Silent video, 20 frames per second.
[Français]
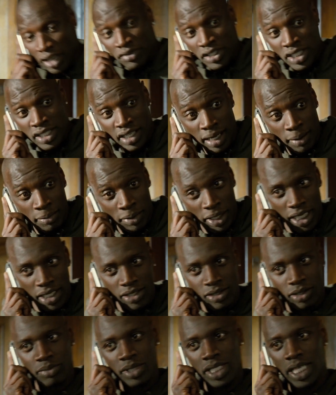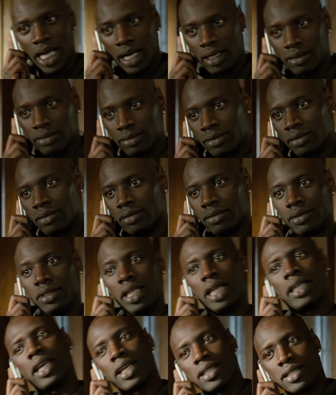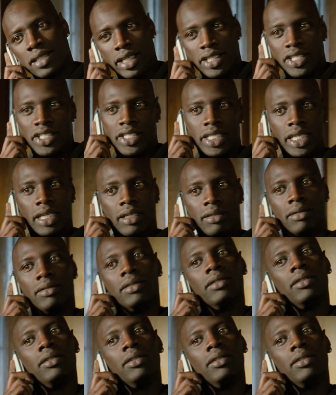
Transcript: vérifier si elle a pas un accent bizarre. Dunkerque, c'est les ch'tis.